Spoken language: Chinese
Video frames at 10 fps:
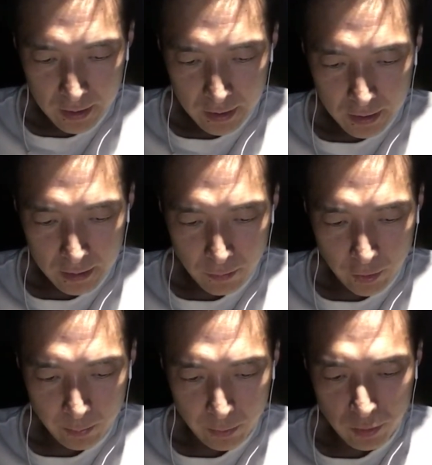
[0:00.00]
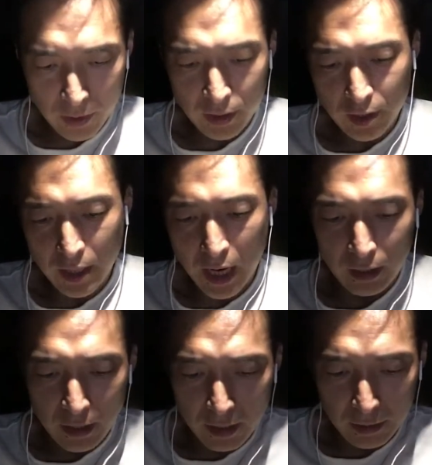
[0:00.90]
嗯，我就不说这是谁了
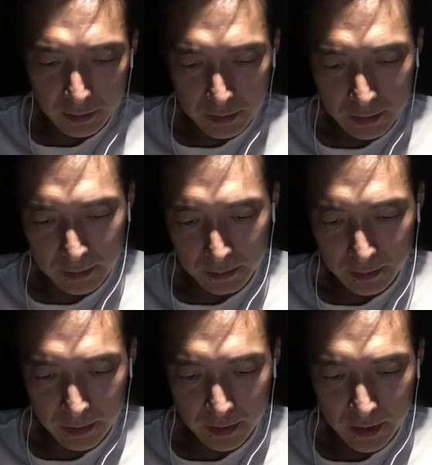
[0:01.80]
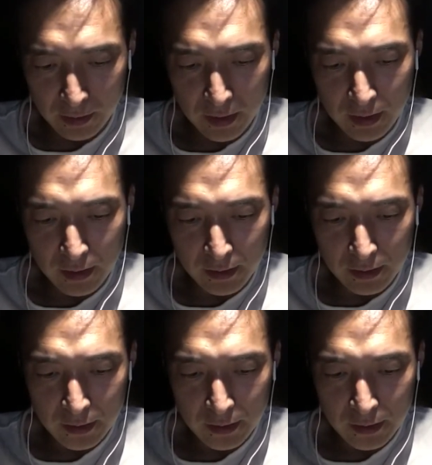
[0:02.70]
啊，嗯，省得